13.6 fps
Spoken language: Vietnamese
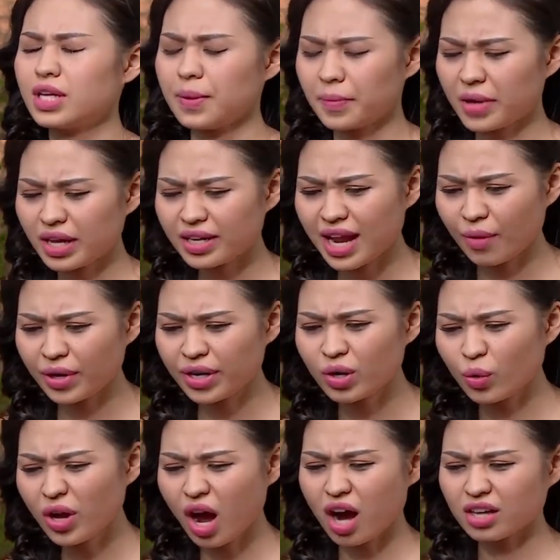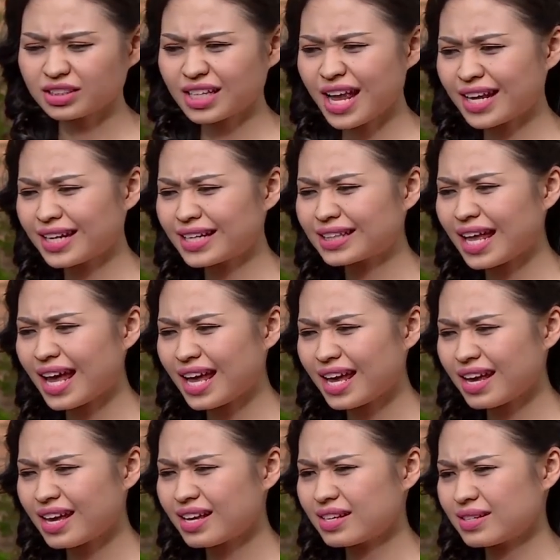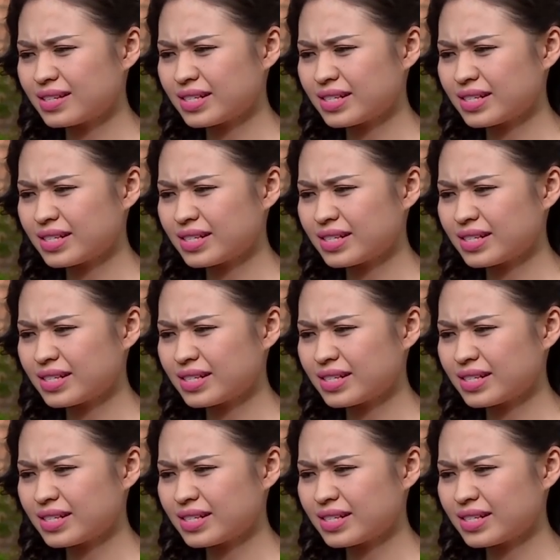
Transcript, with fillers: Tìm cách nào để đuổi họ sang đi ta.